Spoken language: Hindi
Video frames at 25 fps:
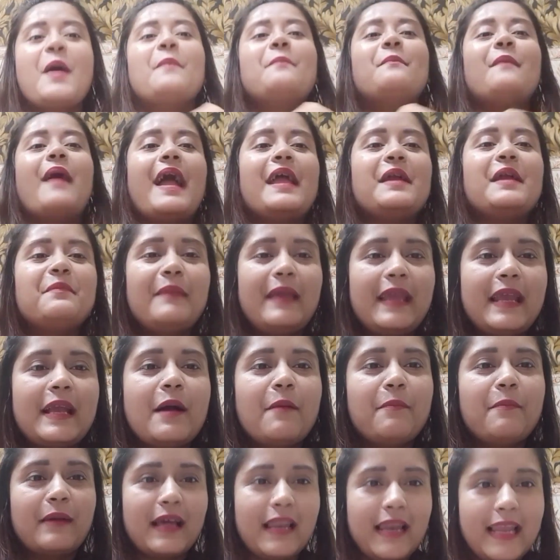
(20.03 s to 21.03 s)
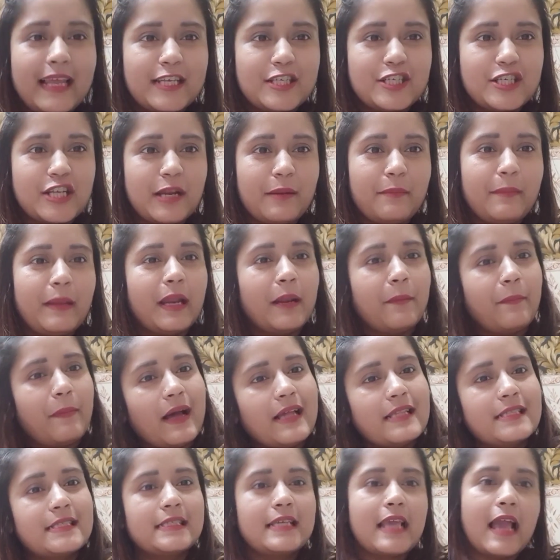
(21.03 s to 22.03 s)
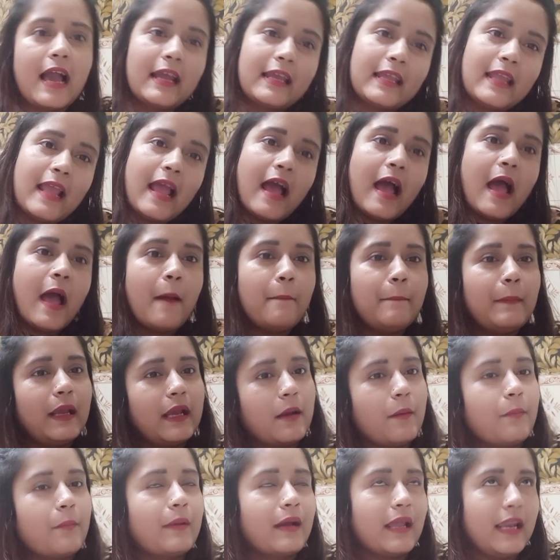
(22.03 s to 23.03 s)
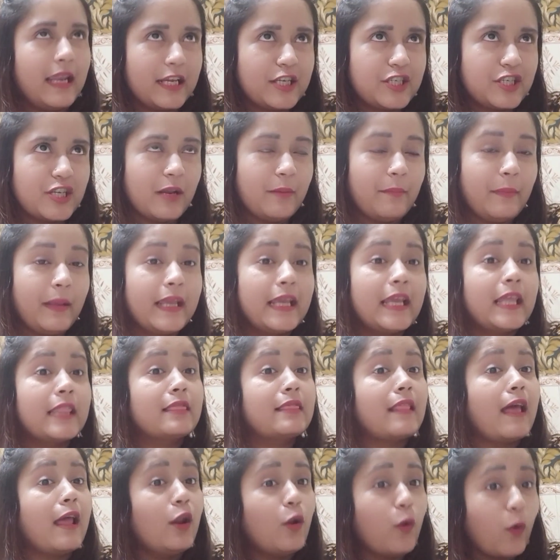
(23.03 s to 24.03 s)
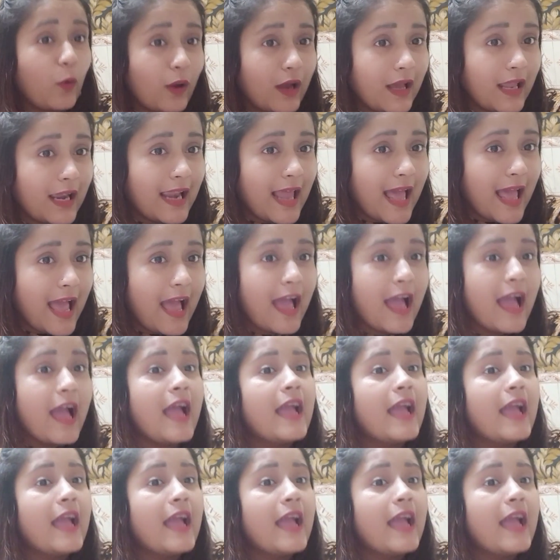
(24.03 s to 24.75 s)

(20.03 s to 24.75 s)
माई मेकअप कलेक्शन मेरे पास क्या क्या है मेकअप कलेक्शन में कितना लोकल है